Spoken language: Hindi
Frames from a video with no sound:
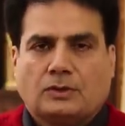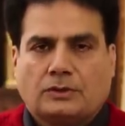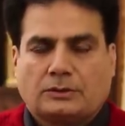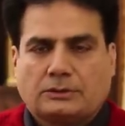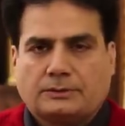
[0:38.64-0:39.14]

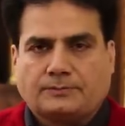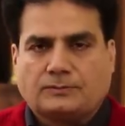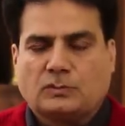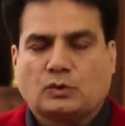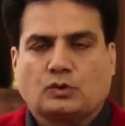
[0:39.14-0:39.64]
और
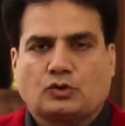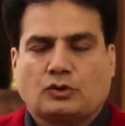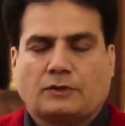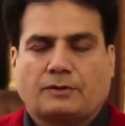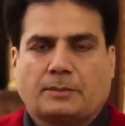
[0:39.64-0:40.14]
जो कुछ
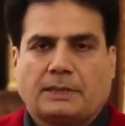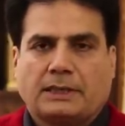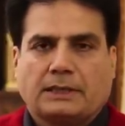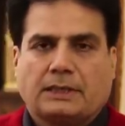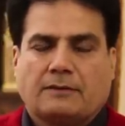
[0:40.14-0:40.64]
उन्होंने
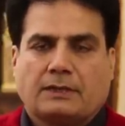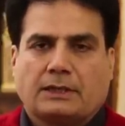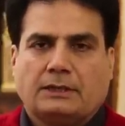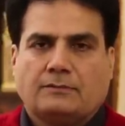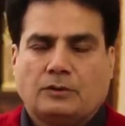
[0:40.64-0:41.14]
फरमाया क्या
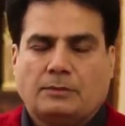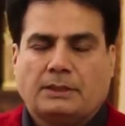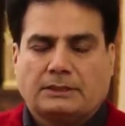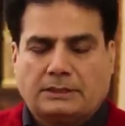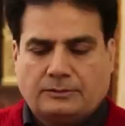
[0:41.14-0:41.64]
वाकई वही
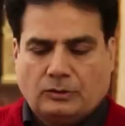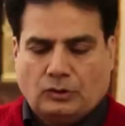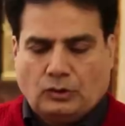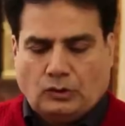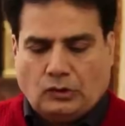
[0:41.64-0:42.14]
बात है
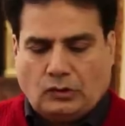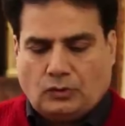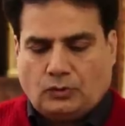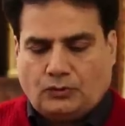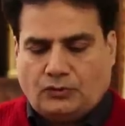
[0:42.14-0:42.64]
और
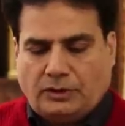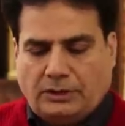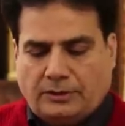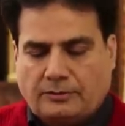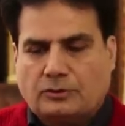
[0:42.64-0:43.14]

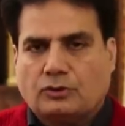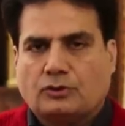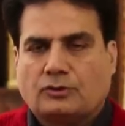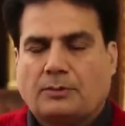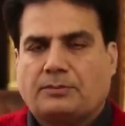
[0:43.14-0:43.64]
दूसरी
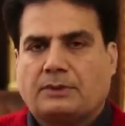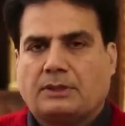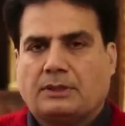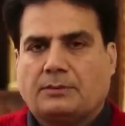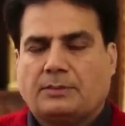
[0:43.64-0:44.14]
जो
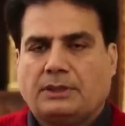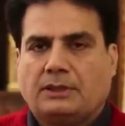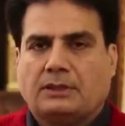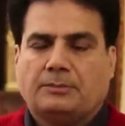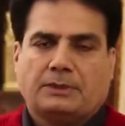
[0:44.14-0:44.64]
सबसे बड़ी
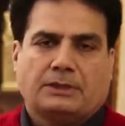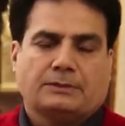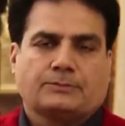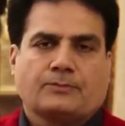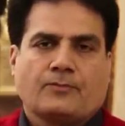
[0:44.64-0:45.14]
खबर है
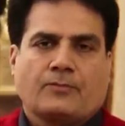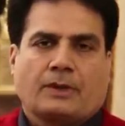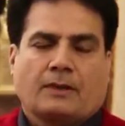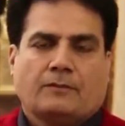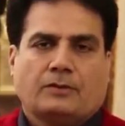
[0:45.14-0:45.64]

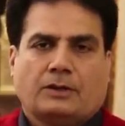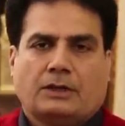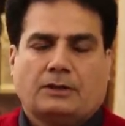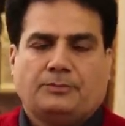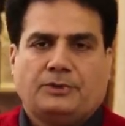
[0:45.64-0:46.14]
वो
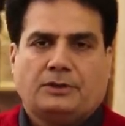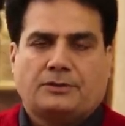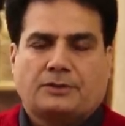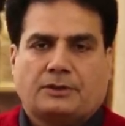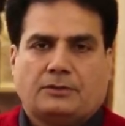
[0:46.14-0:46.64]
है मीर
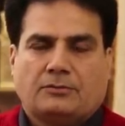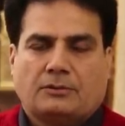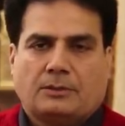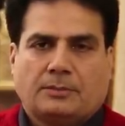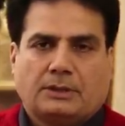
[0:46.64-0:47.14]

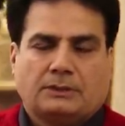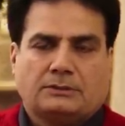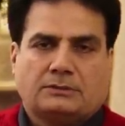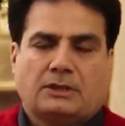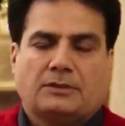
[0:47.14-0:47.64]

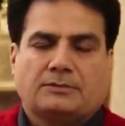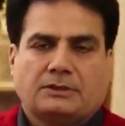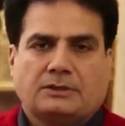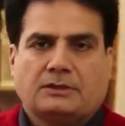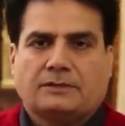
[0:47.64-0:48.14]
शकीलरहमान साहब
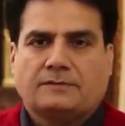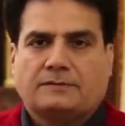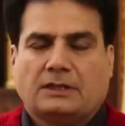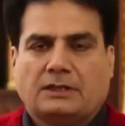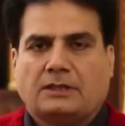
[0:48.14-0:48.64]
की
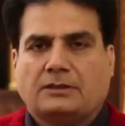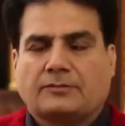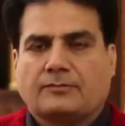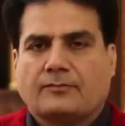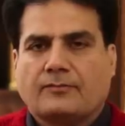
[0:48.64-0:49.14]
गिरफ़्तारी
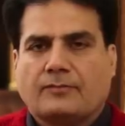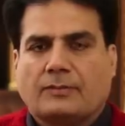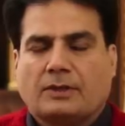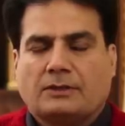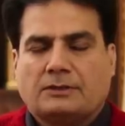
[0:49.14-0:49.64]

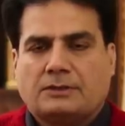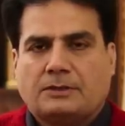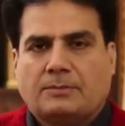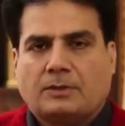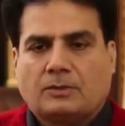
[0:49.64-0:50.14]

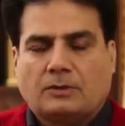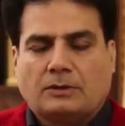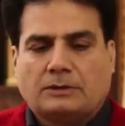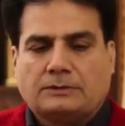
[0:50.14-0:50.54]
जी बिल्कुल